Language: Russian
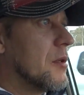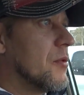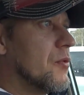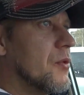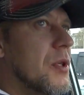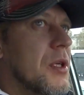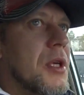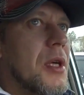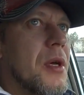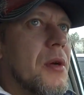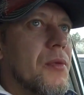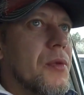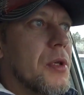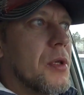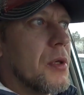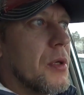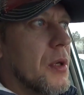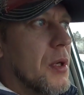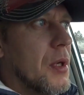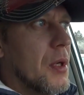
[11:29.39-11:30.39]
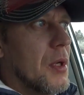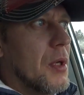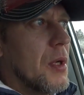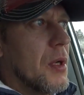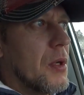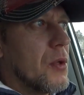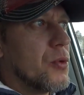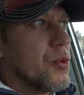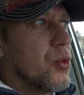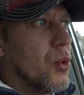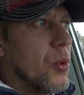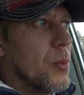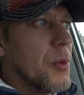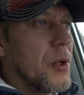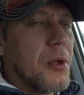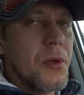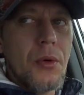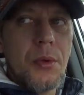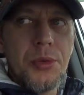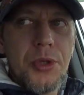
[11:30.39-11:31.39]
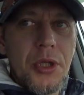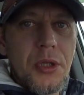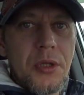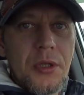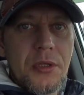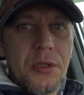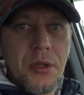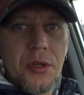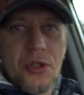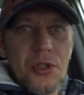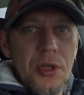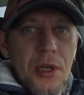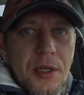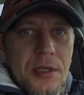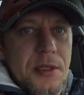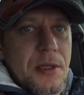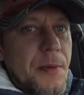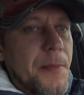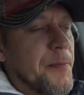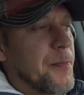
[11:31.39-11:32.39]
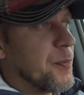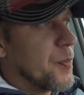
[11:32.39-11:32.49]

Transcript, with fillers: в деревне, в домике, вообще наслаждаться.